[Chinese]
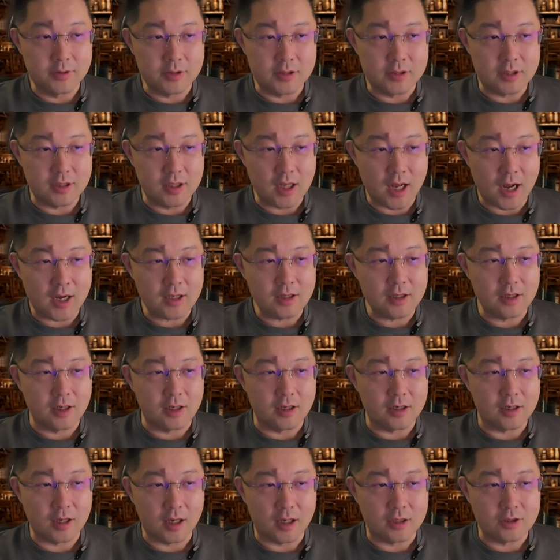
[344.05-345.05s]
其他的
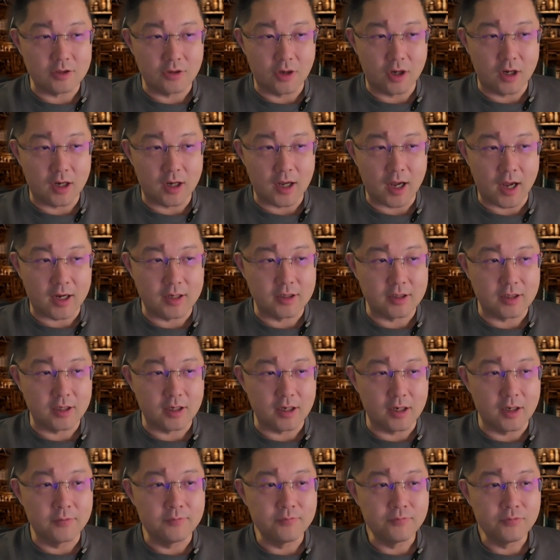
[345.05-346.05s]
呢啊，就要看这
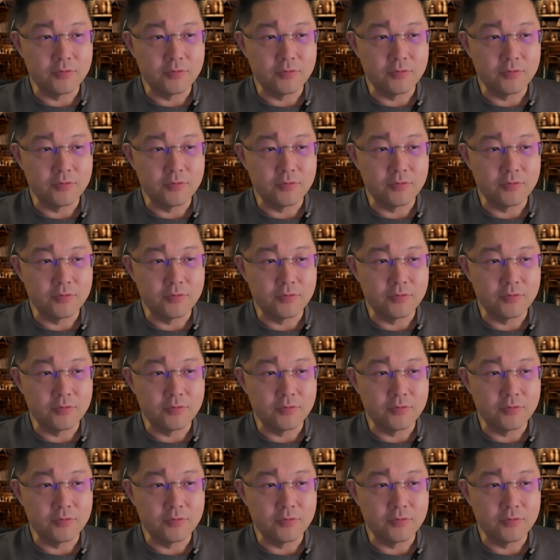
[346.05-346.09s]
个